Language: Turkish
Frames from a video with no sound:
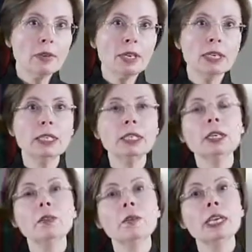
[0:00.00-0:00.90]
verilir
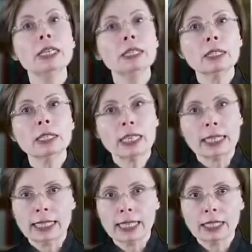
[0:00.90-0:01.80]
ve yanıtı
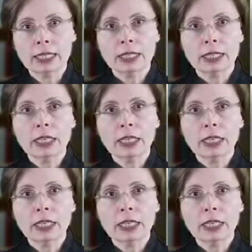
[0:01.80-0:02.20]
izlenir.